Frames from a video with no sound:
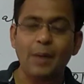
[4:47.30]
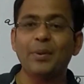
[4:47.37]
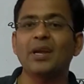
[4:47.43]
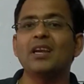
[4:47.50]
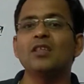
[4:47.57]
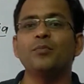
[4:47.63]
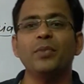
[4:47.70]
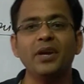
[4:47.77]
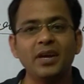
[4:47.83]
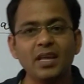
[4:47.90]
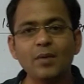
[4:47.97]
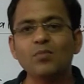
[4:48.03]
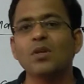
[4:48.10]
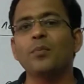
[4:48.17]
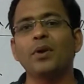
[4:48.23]
आप इंग्लिश
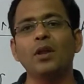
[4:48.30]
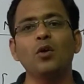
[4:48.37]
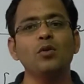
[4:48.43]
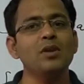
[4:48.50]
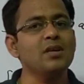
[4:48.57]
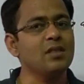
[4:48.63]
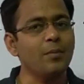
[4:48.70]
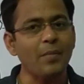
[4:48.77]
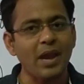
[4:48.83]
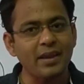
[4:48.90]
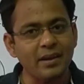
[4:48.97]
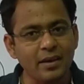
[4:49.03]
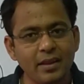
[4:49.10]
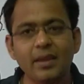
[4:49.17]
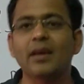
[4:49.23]
मीडियम से पढ़े हो ये सब
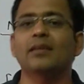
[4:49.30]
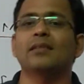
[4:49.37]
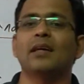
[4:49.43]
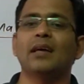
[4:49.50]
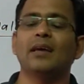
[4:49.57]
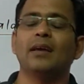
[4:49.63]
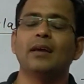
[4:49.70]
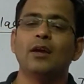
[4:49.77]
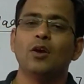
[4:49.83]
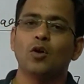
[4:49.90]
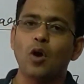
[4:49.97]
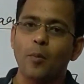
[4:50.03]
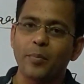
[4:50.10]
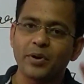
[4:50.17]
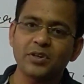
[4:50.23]
मायने नहीं रखता है
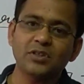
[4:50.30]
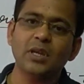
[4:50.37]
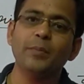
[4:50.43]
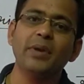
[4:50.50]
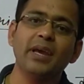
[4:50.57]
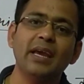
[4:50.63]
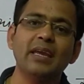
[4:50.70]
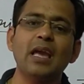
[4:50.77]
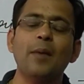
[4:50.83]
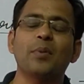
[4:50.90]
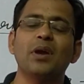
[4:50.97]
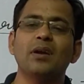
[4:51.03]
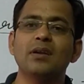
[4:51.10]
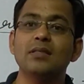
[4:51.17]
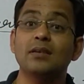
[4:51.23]
कॉम्पिटिशन में है कि
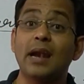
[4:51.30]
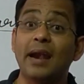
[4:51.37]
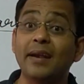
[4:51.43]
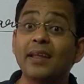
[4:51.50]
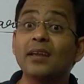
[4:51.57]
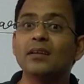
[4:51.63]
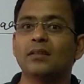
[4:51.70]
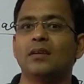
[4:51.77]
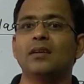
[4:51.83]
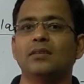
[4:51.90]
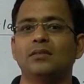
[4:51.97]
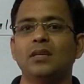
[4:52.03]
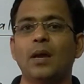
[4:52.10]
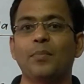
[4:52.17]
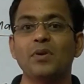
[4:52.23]
आपकी अंडरस्टैंडिंग कितनी
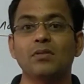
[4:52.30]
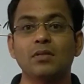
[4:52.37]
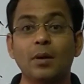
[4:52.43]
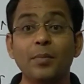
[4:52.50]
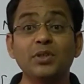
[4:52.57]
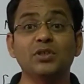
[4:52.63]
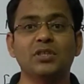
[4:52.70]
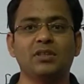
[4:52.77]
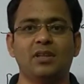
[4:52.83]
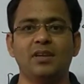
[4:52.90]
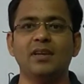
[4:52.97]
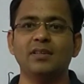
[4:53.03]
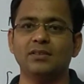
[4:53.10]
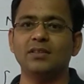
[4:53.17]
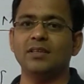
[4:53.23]
अच्छी है आपकी समझ
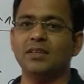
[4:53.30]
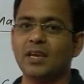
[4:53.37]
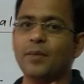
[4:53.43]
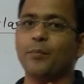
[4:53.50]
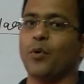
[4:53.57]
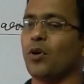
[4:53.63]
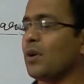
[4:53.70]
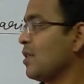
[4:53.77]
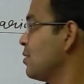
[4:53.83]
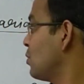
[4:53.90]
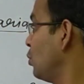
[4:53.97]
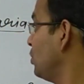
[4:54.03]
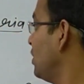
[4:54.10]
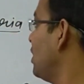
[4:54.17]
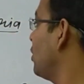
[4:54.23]
कितनी अच्छी है ये इंपॉर्टेंस
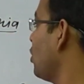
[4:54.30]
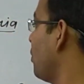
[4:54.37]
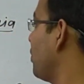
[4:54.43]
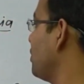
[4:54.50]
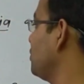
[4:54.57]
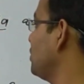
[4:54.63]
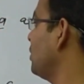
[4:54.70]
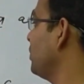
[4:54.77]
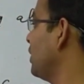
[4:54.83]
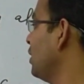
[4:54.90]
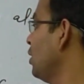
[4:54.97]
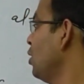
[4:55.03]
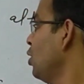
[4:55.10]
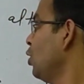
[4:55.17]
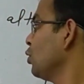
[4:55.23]
होती है कॉम्पिटिशन में
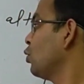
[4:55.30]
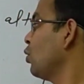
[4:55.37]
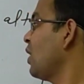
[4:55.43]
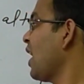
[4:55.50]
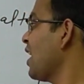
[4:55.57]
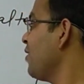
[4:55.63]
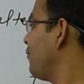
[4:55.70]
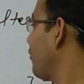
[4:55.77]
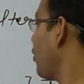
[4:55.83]
तो डाई